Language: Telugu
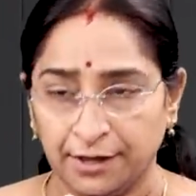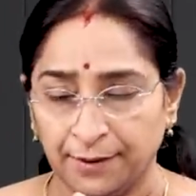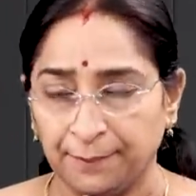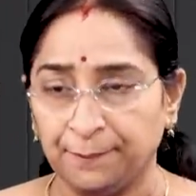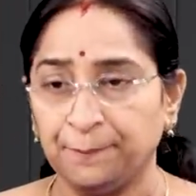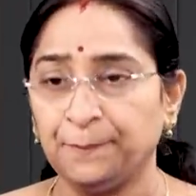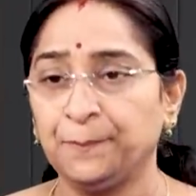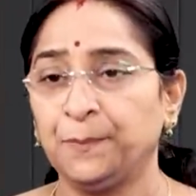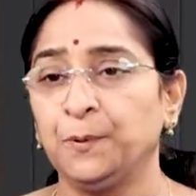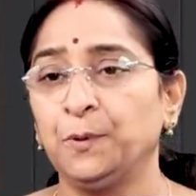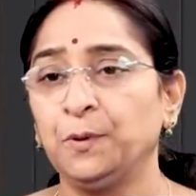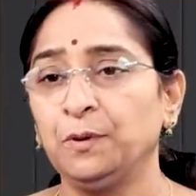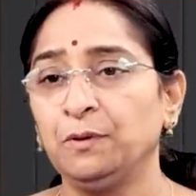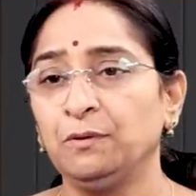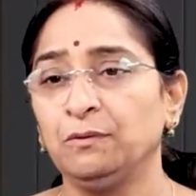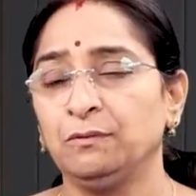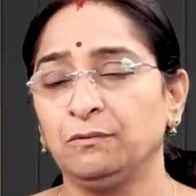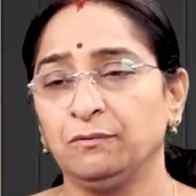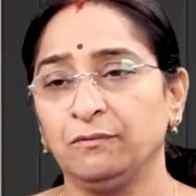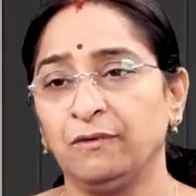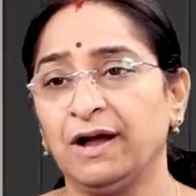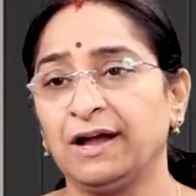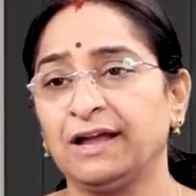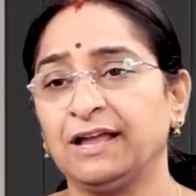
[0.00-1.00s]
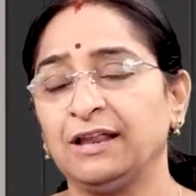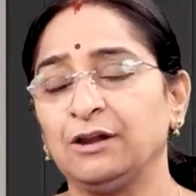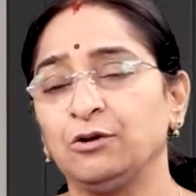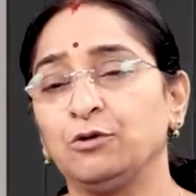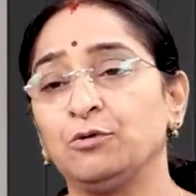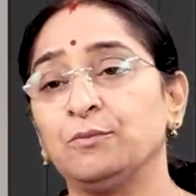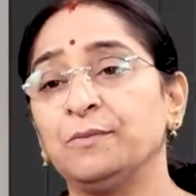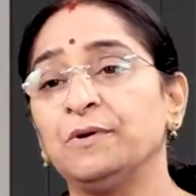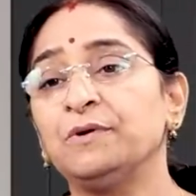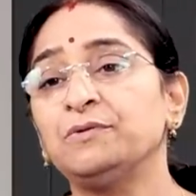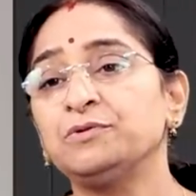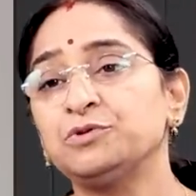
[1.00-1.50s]
ఎప్పుడు వాకిలి
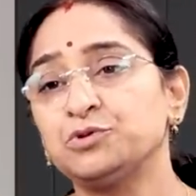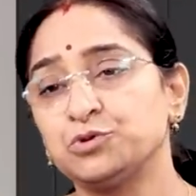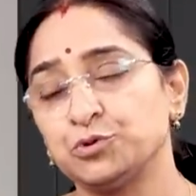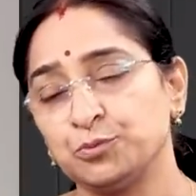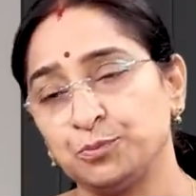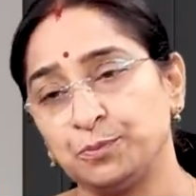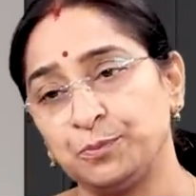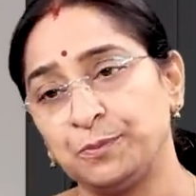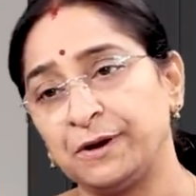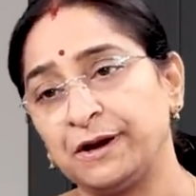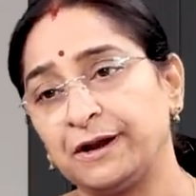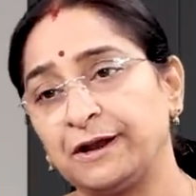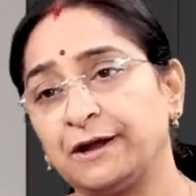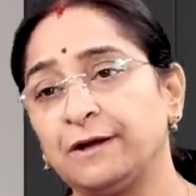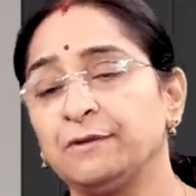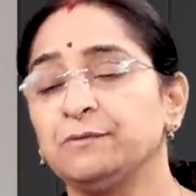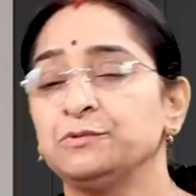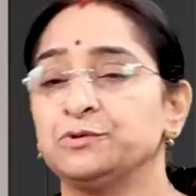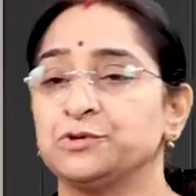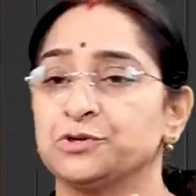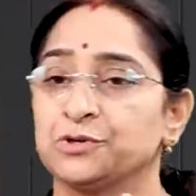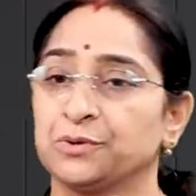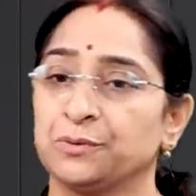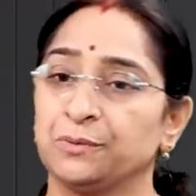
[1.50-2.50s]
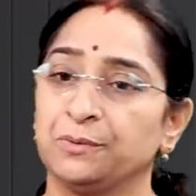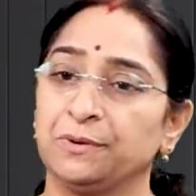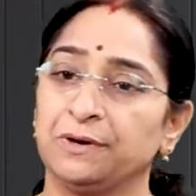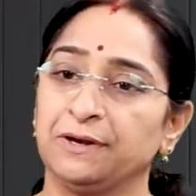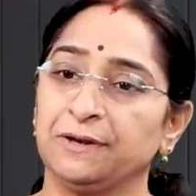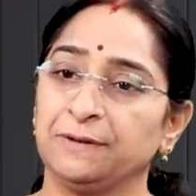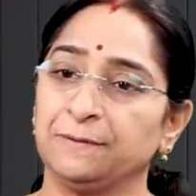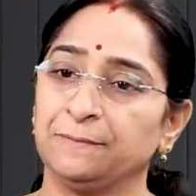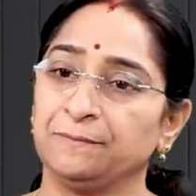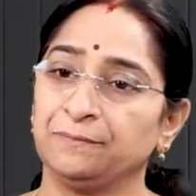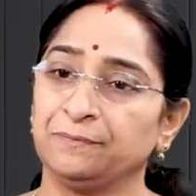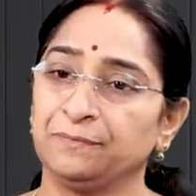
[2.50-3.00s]
గుమ్మం శుభ్రంగా
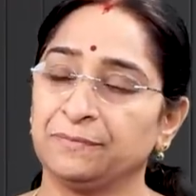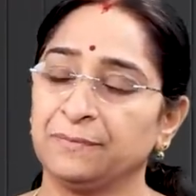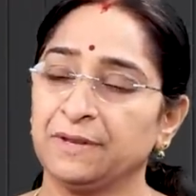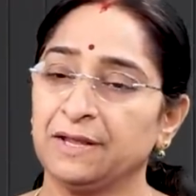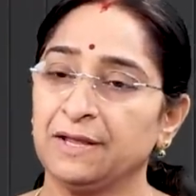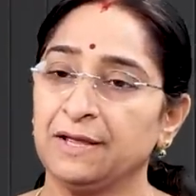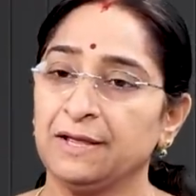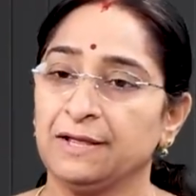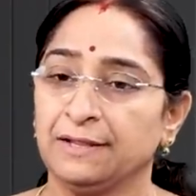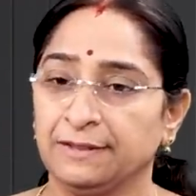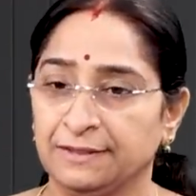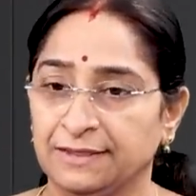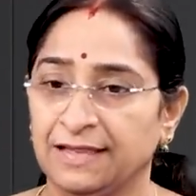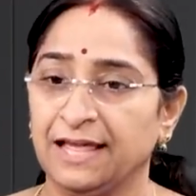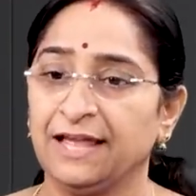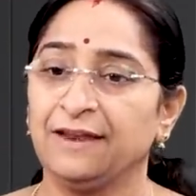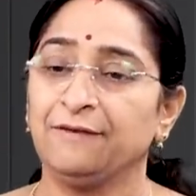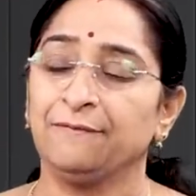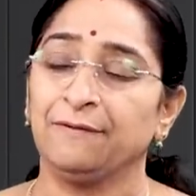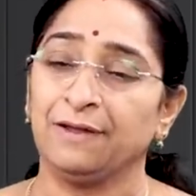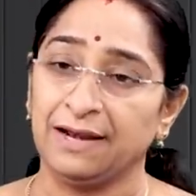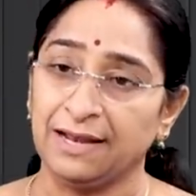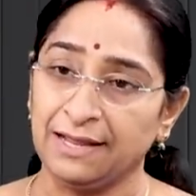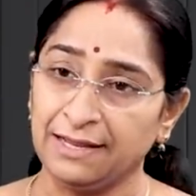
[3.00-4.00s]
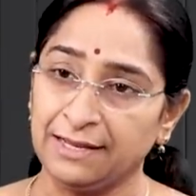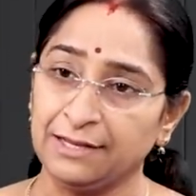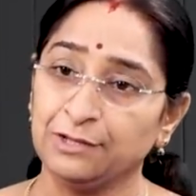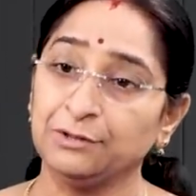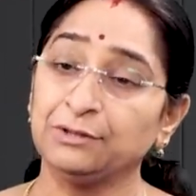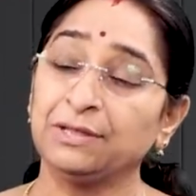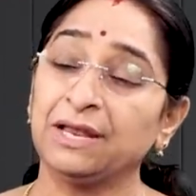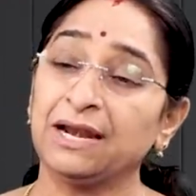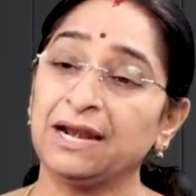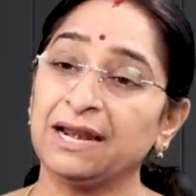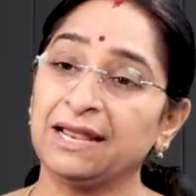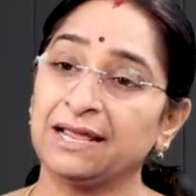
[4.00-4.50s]
ఉంచుకోండి దానివల్ల
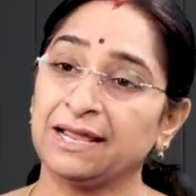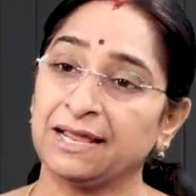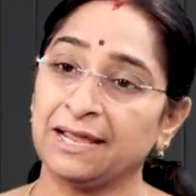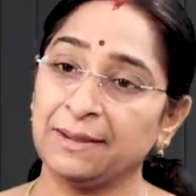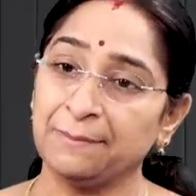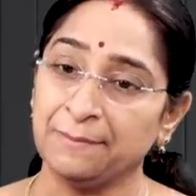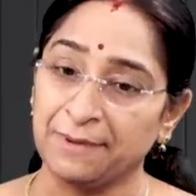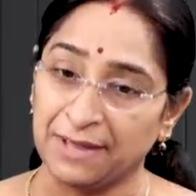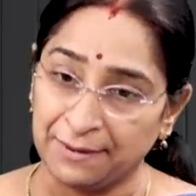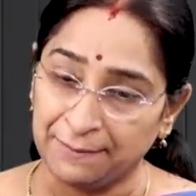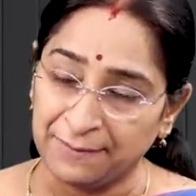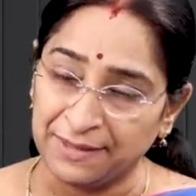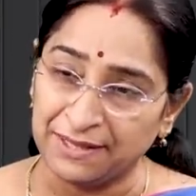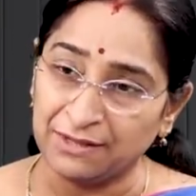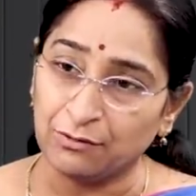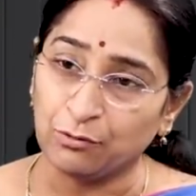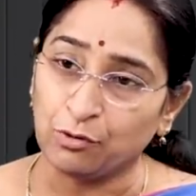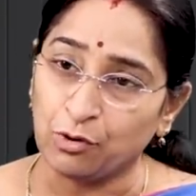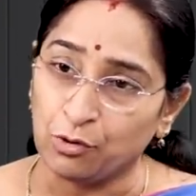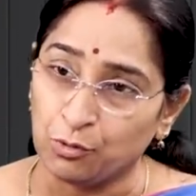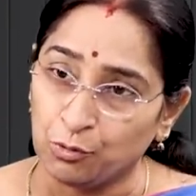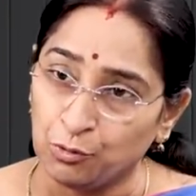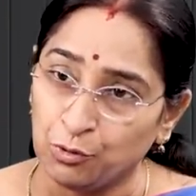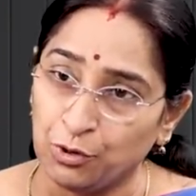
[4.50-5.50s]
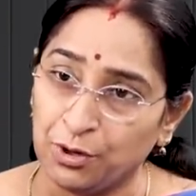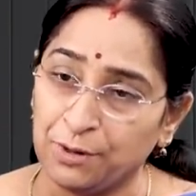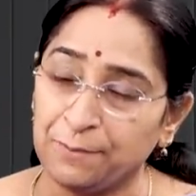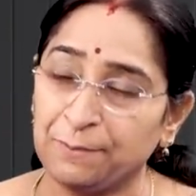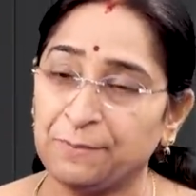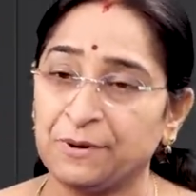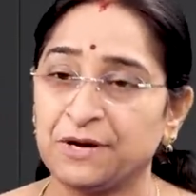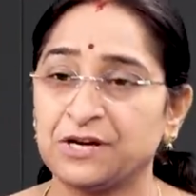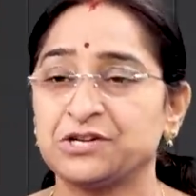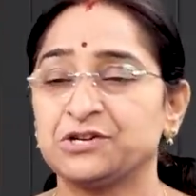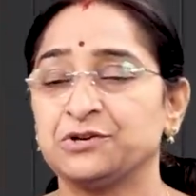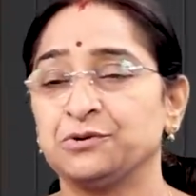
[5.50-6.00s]
ఇతరులకి మన మీద ఒక గుడ్
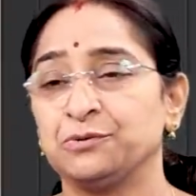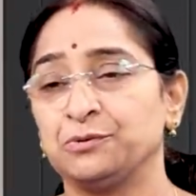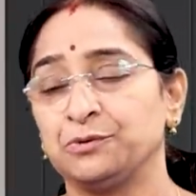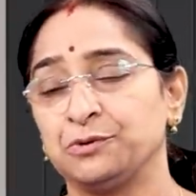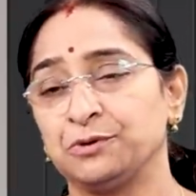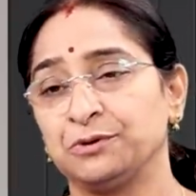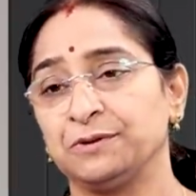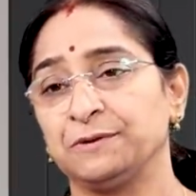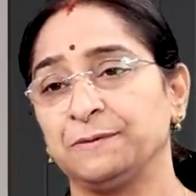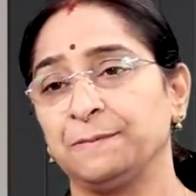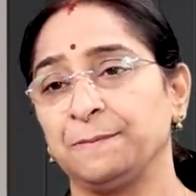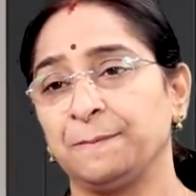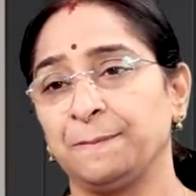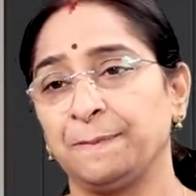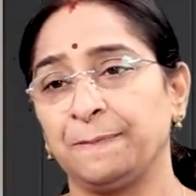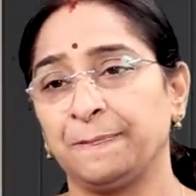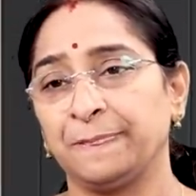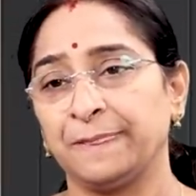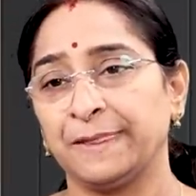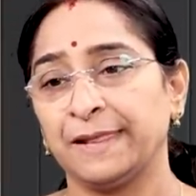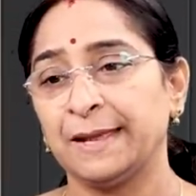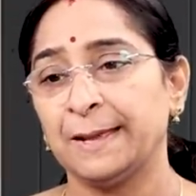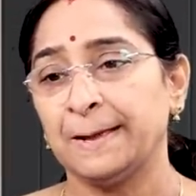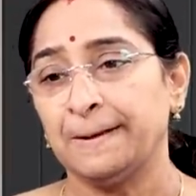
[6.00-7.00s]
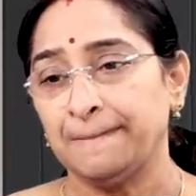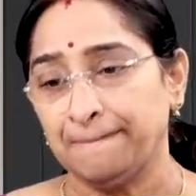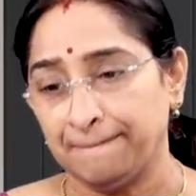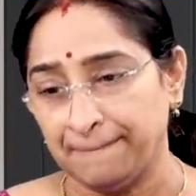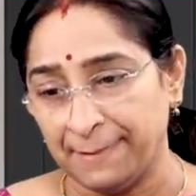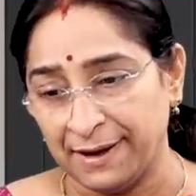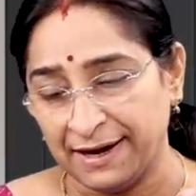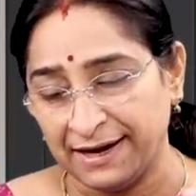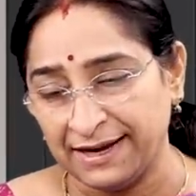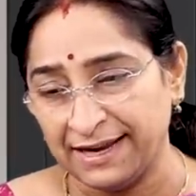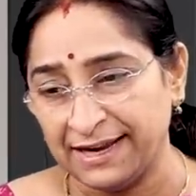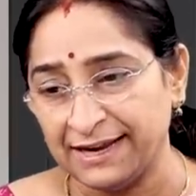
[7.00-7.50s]
ఇంప్రెషన్ ఉంటుంది
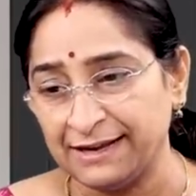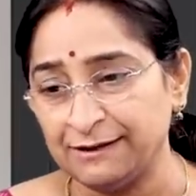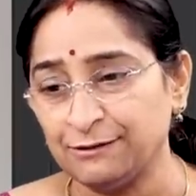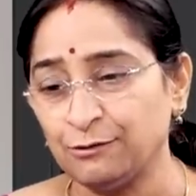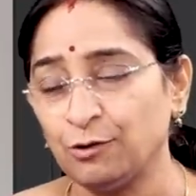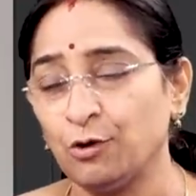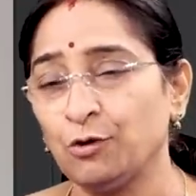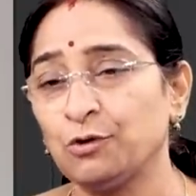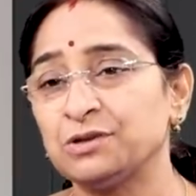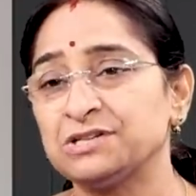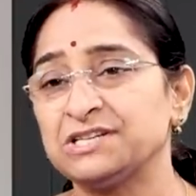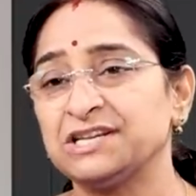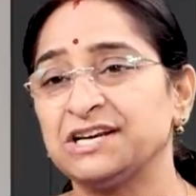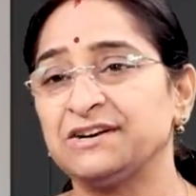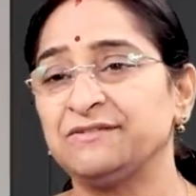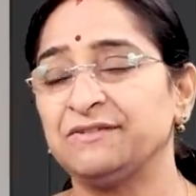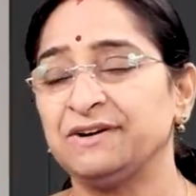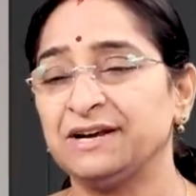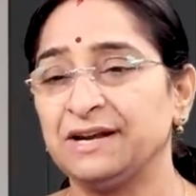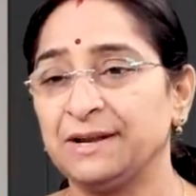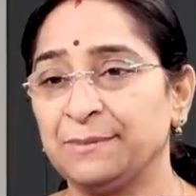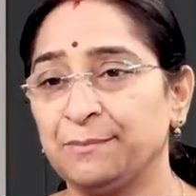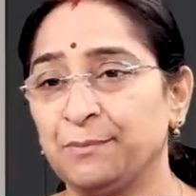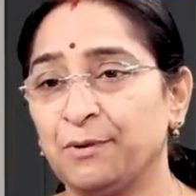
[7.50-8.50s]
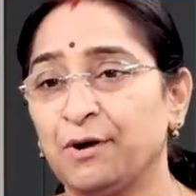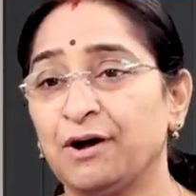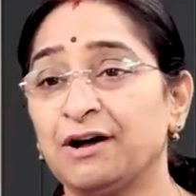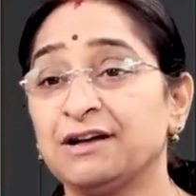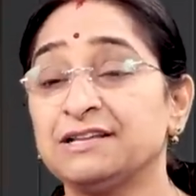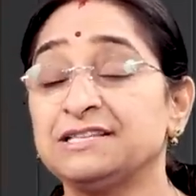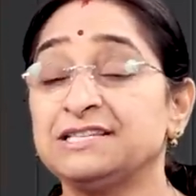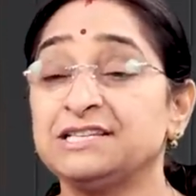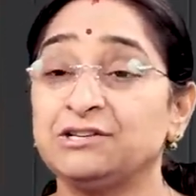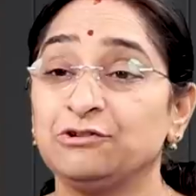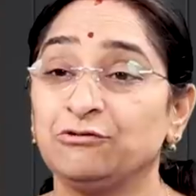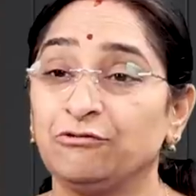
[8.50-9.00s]
మనకి ఇంట్లోకి వచ్చేటువంటి
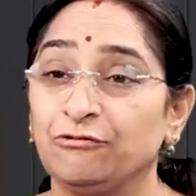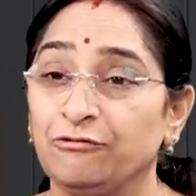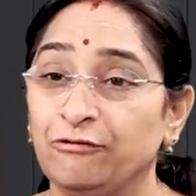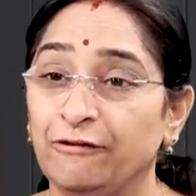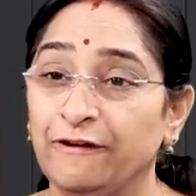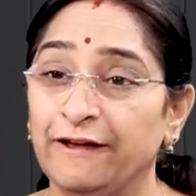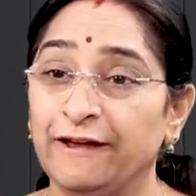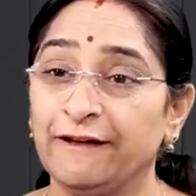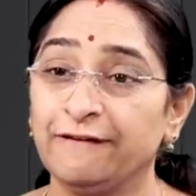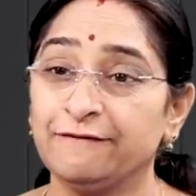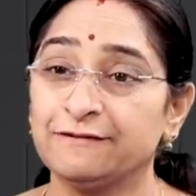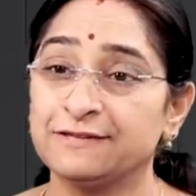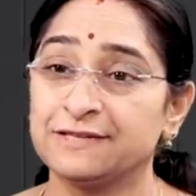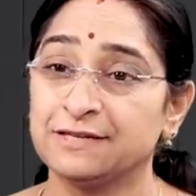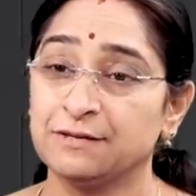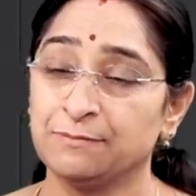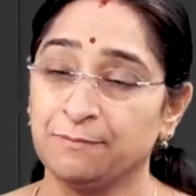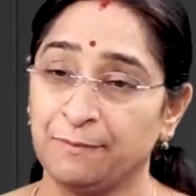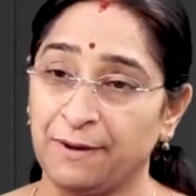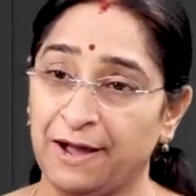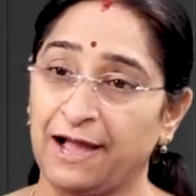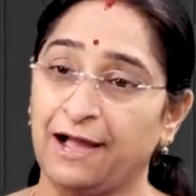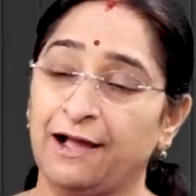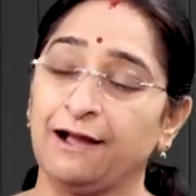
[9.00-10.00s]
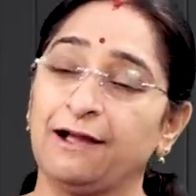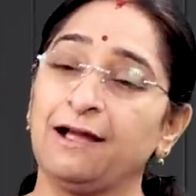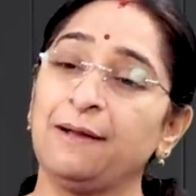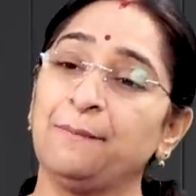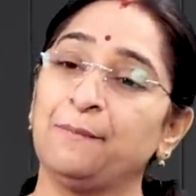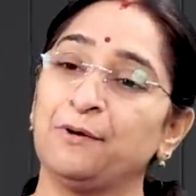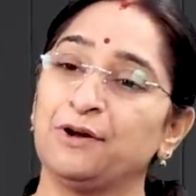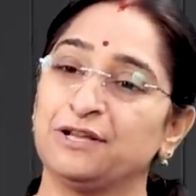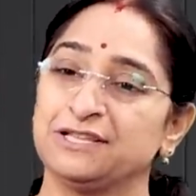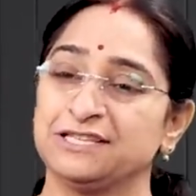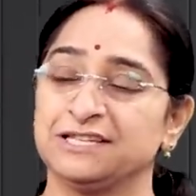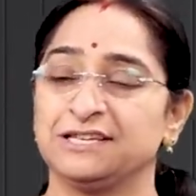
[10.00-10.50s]
పాజిటివ్ వేవ్స్ బాగా
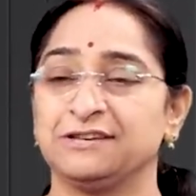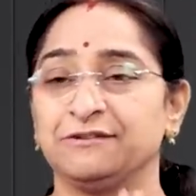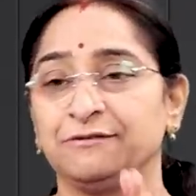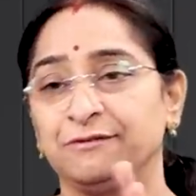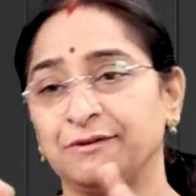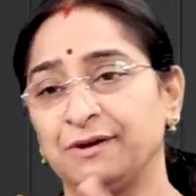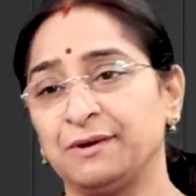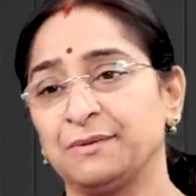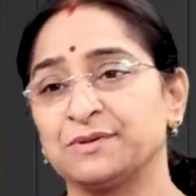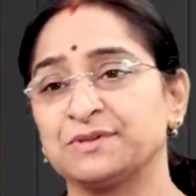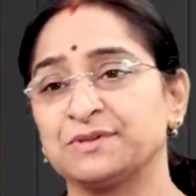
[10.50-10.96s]
పాజిటివ్గా